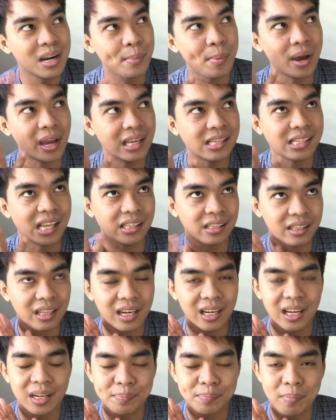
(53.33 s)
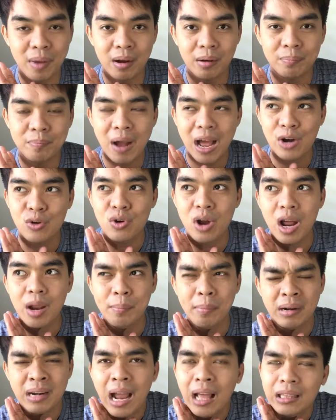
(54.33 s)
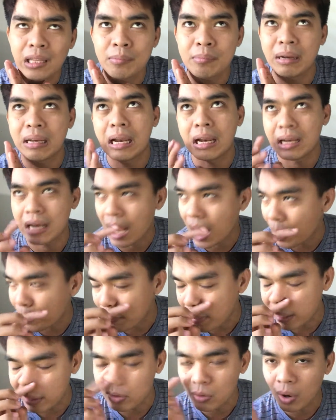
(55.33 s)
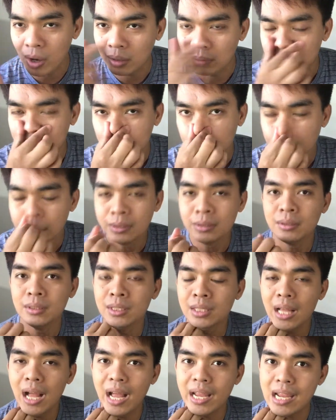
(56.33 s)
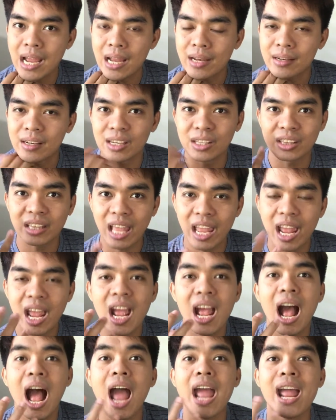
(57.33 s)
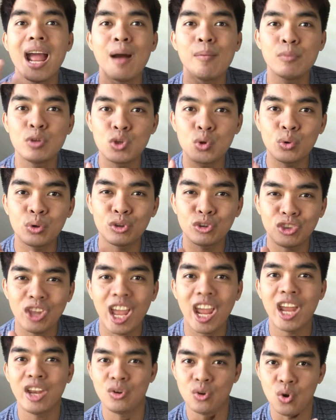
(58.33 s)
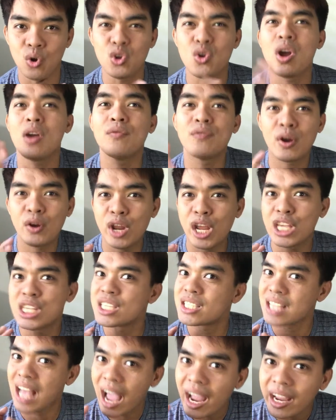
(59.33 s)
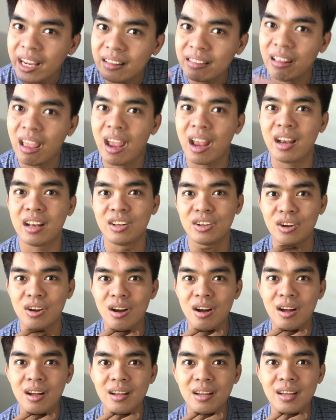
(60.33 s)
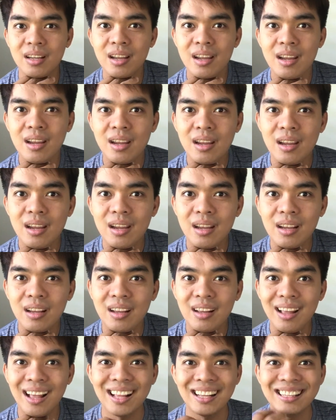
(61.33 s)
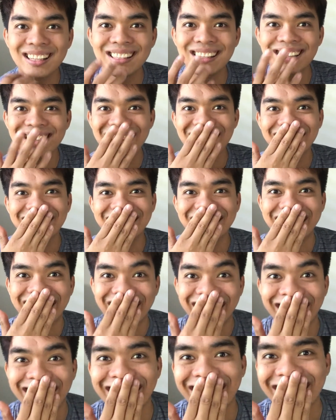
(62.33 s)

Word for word: Nakaka-excite talaga pag paano nga ba natin malalaman, no? Ayan, te. I am sure, te, no? You are very excited, no? Landi.